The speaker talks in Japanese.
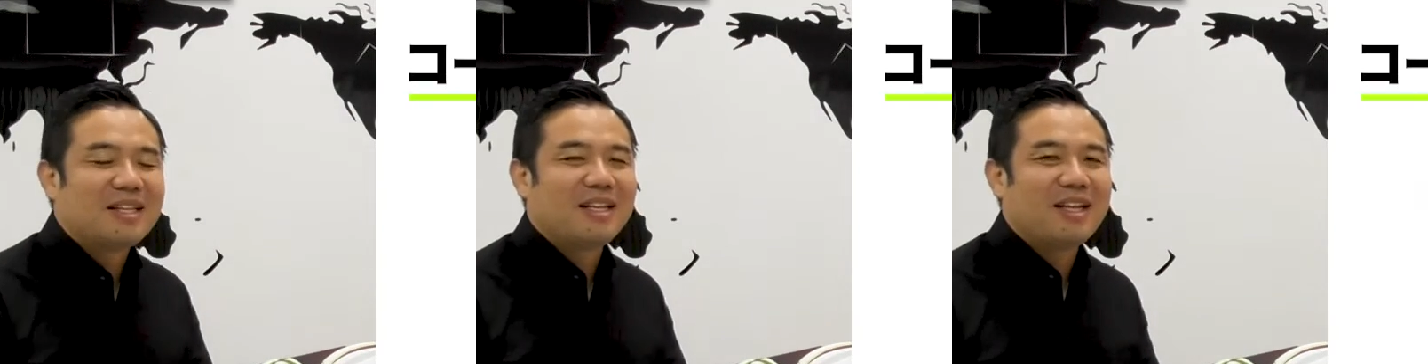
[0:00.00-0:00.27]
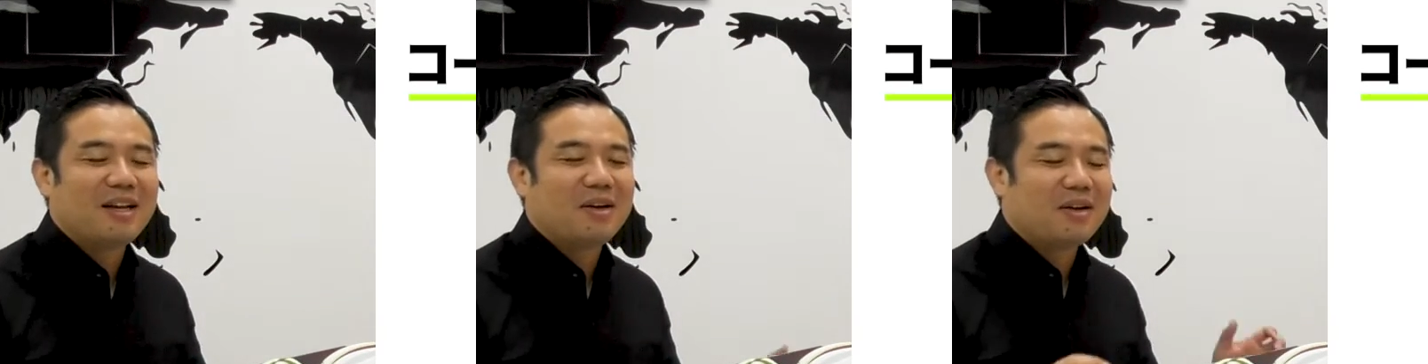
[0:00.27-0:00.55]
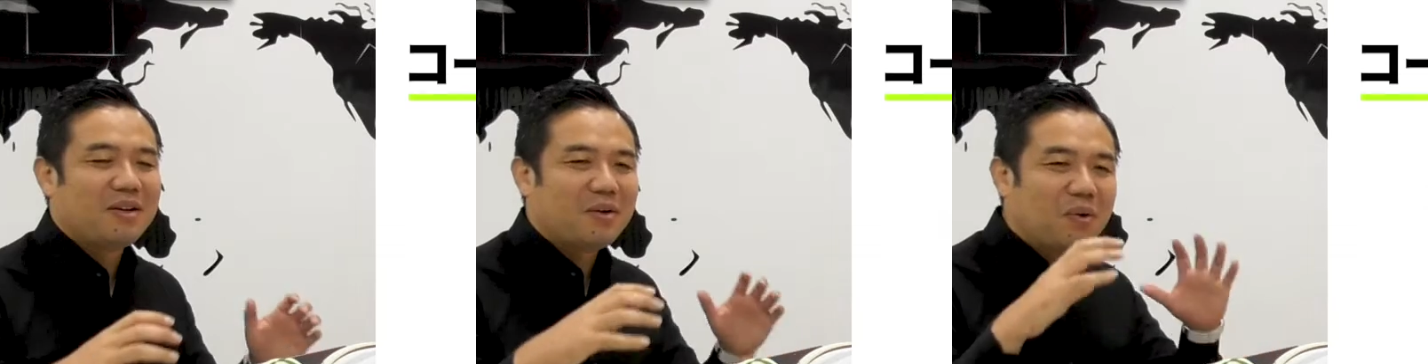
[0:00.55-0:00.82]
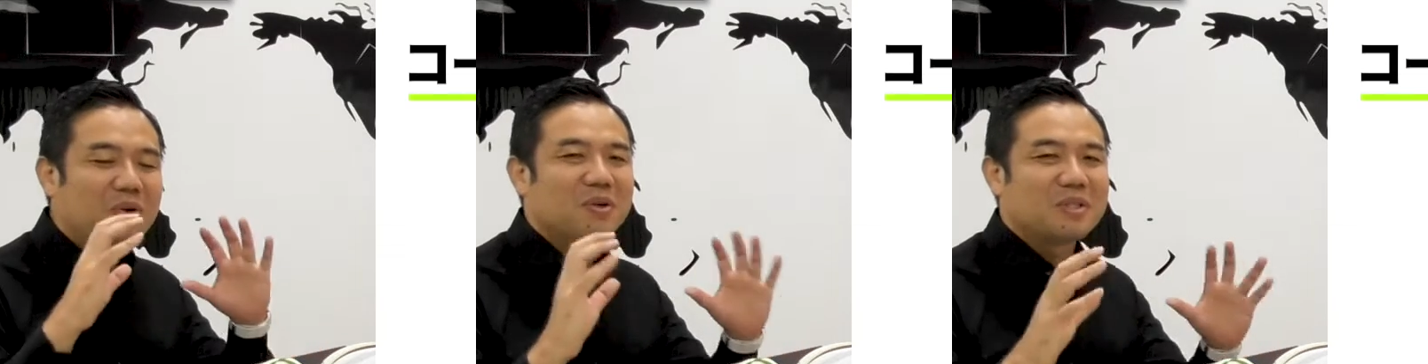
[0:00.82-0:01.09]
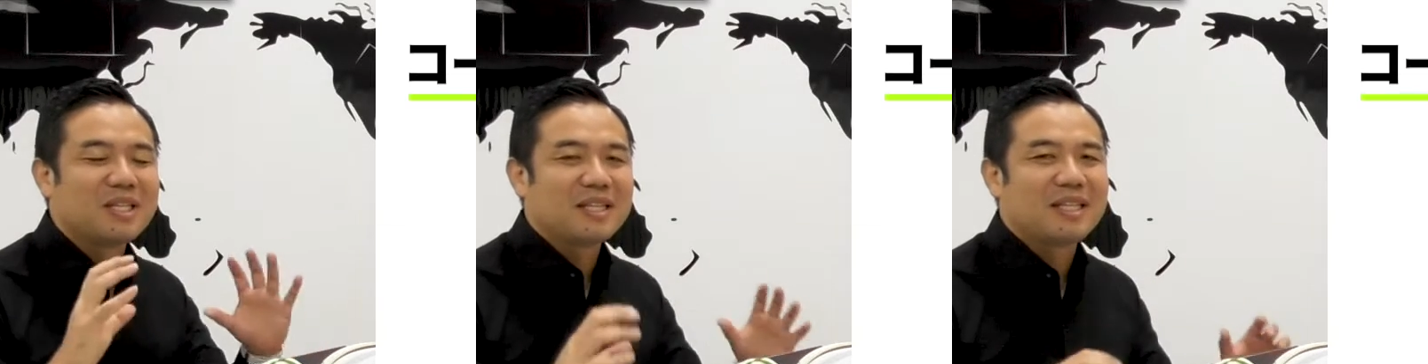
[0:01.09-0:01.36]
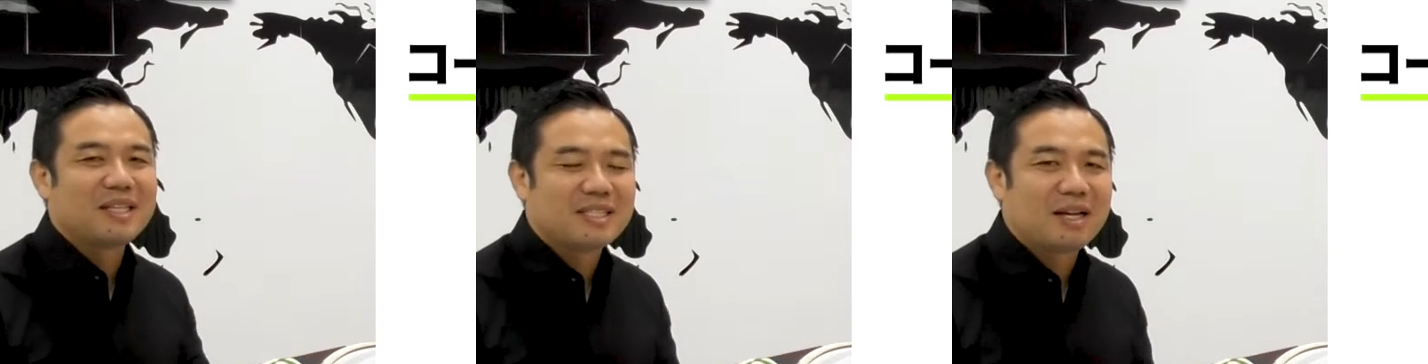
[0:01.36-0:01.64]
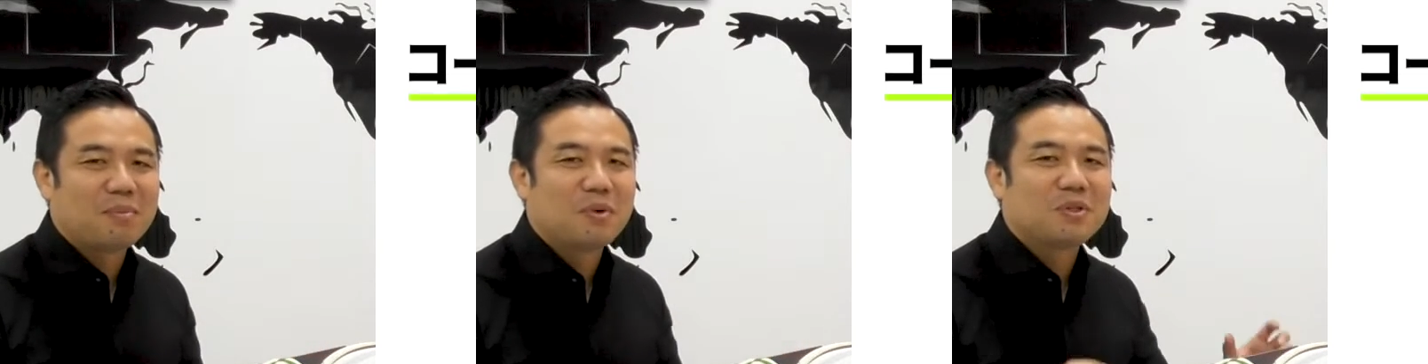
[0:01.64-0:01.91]
なんで、ゴールを設定し
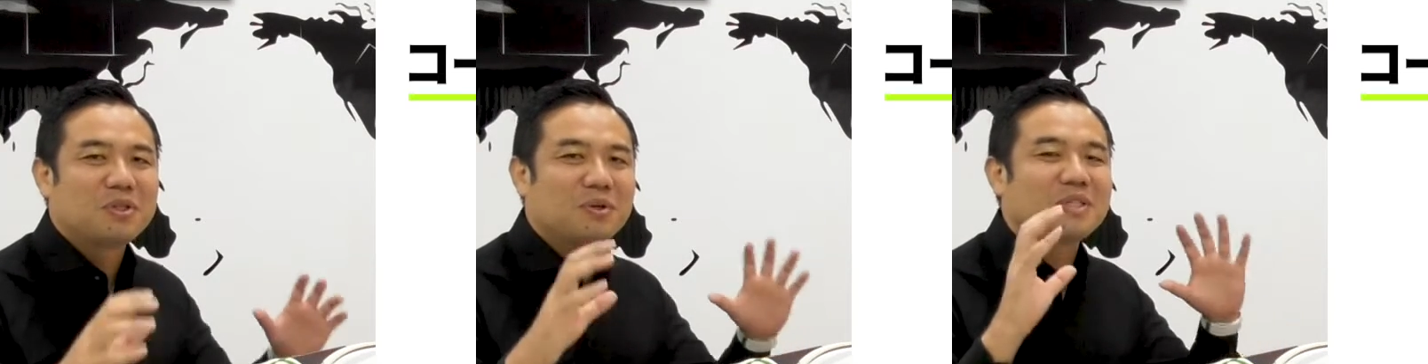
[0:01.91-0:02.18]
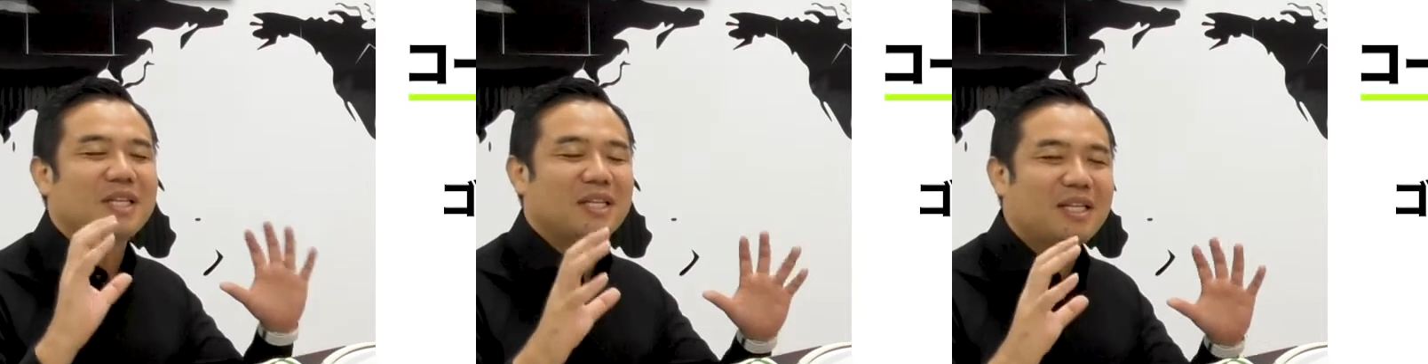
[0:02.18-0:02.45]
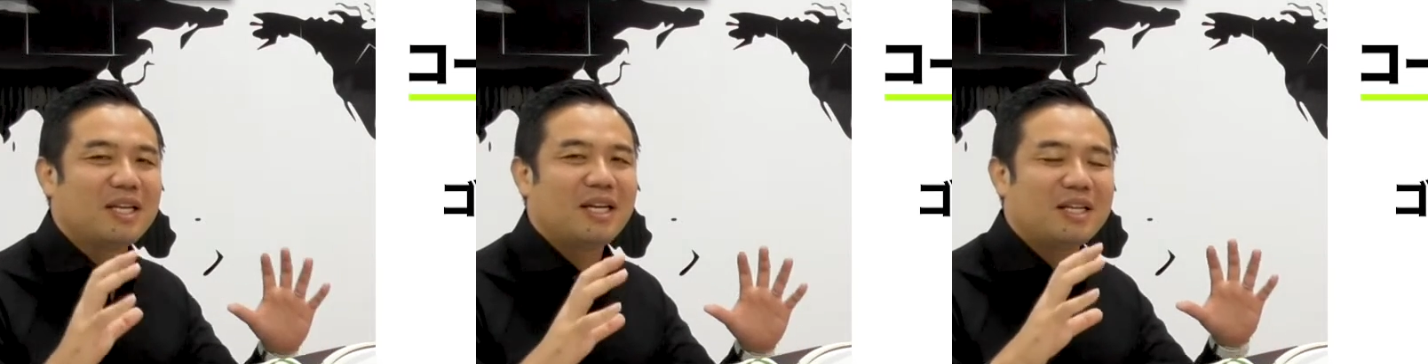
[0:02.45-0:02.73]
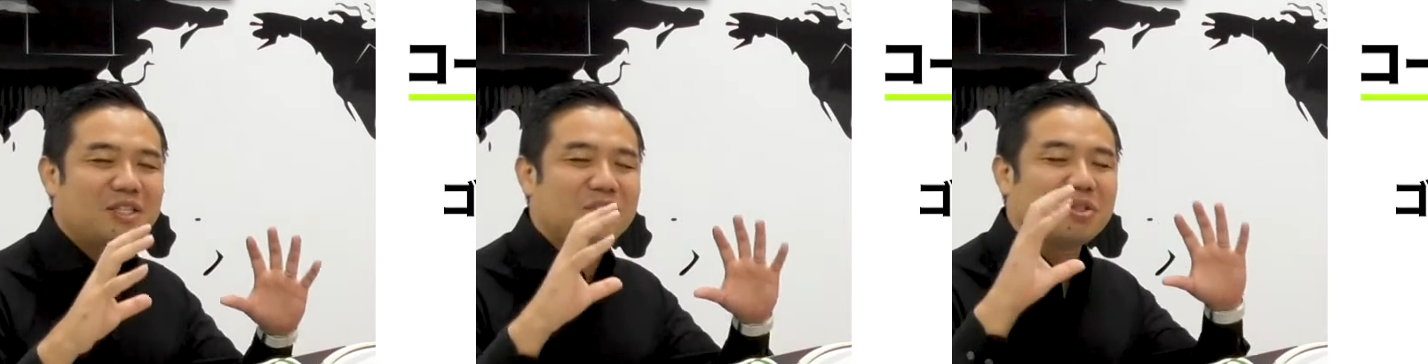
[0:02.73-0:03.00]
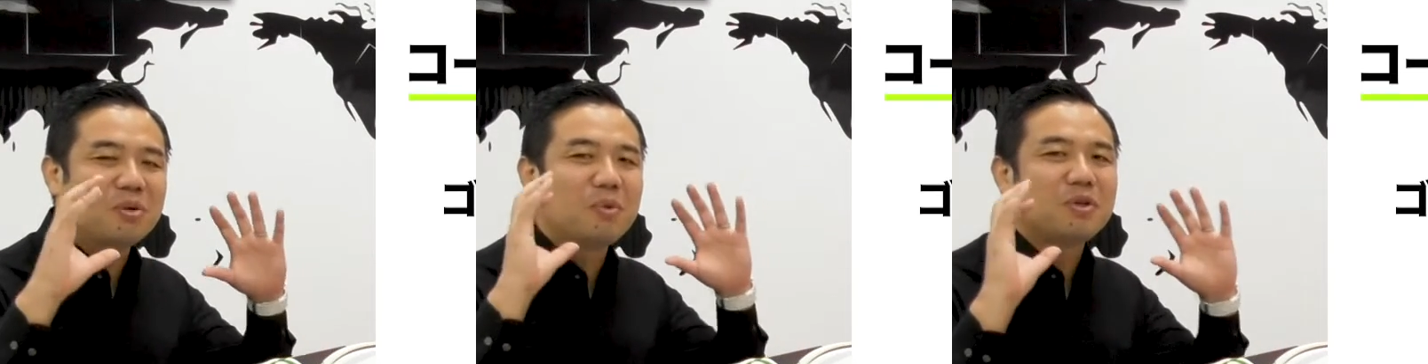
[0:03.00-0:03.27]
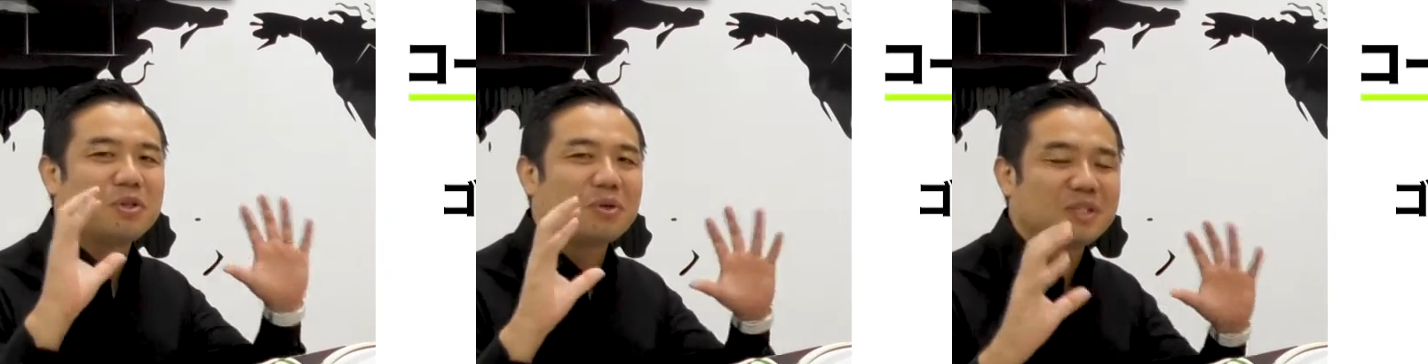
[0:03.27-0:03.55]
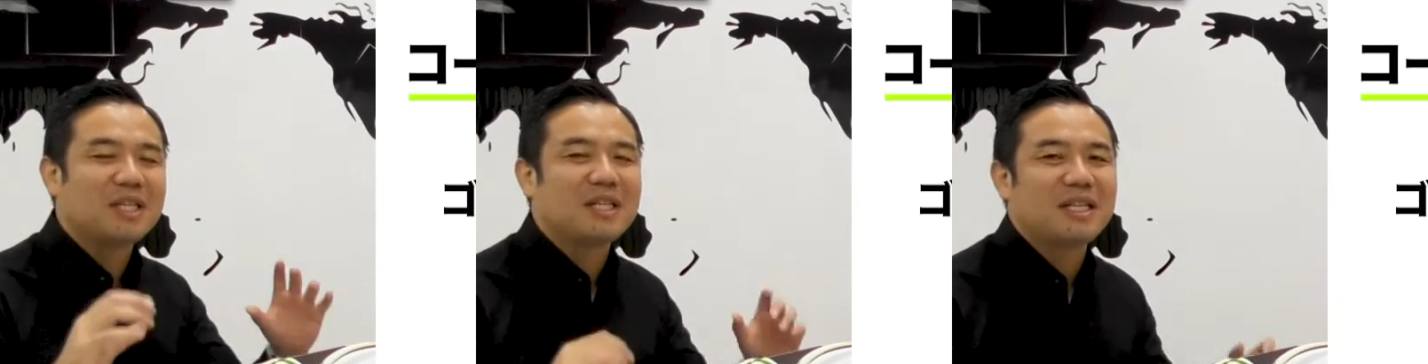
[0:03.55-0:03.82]
た目標設定、練習の目標を
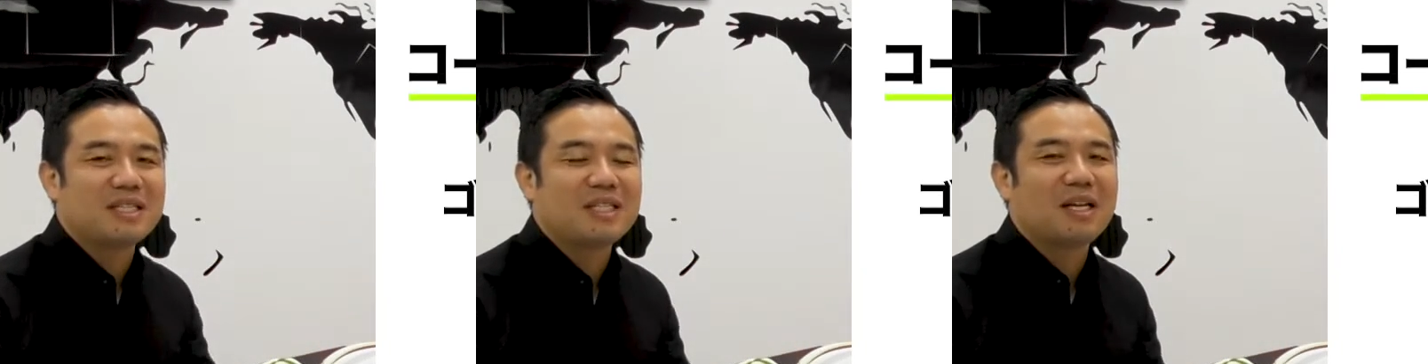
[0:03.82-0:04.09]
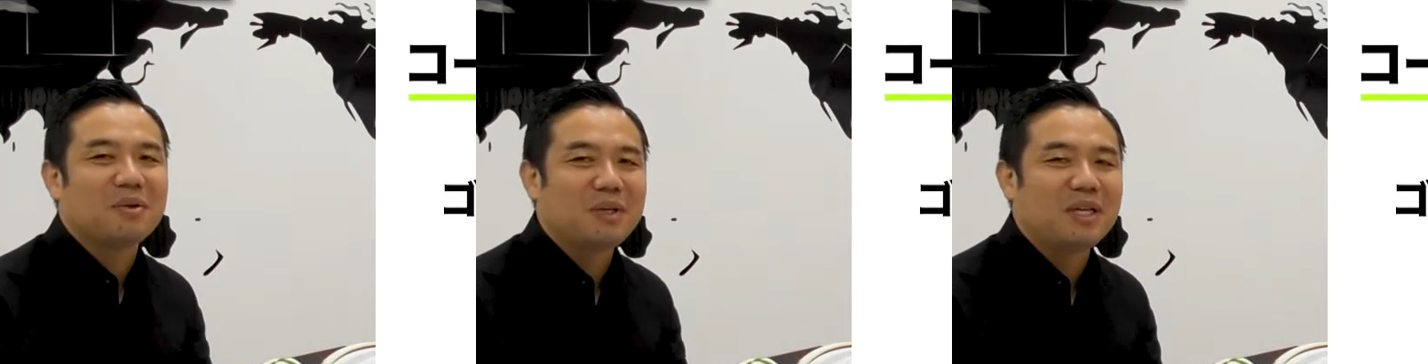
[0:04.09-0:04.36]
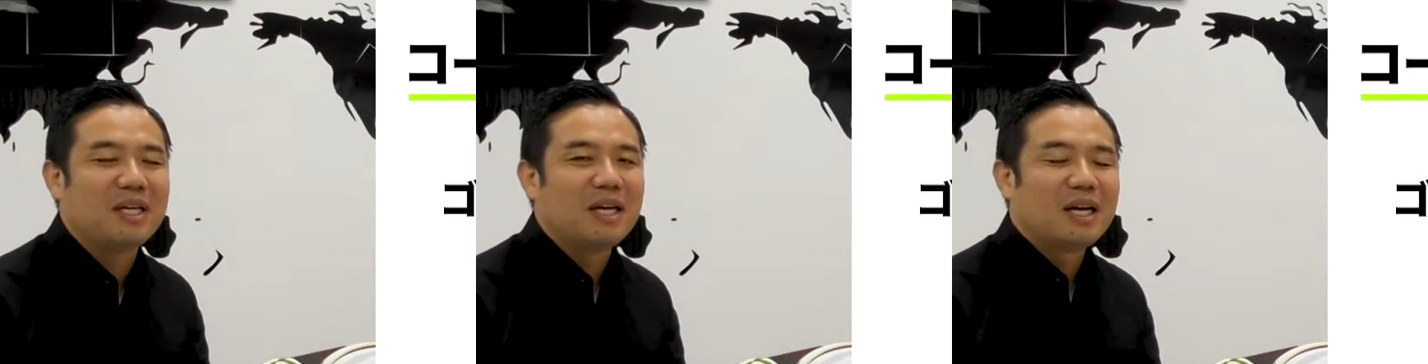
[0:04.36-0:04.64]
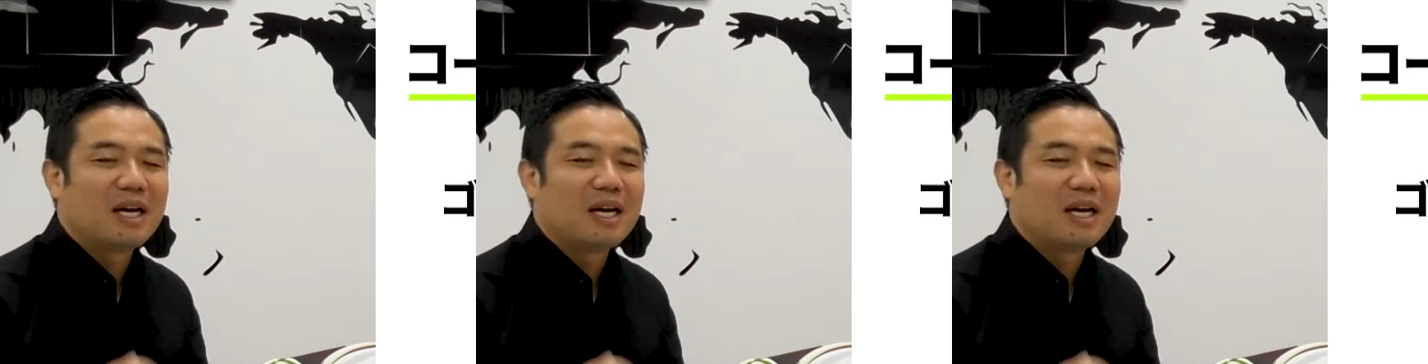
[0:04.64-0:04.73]
設定した後に、